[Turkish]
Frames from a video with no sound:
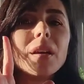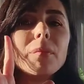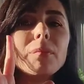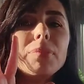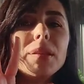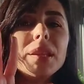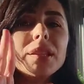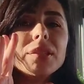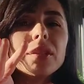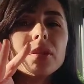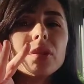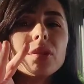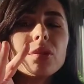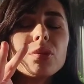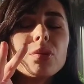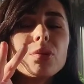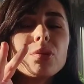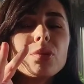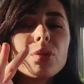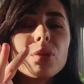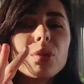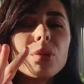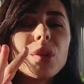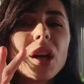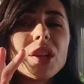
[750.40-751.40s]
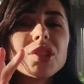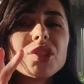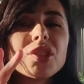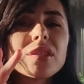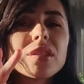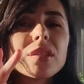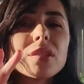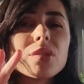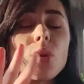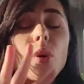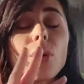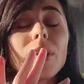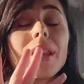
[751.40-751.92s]
Bir iki gün sürüyor
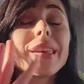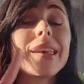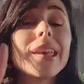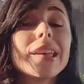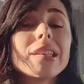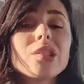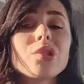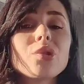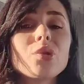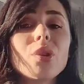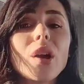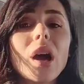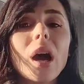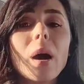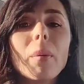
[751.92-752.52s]
acısı sonra geçiyor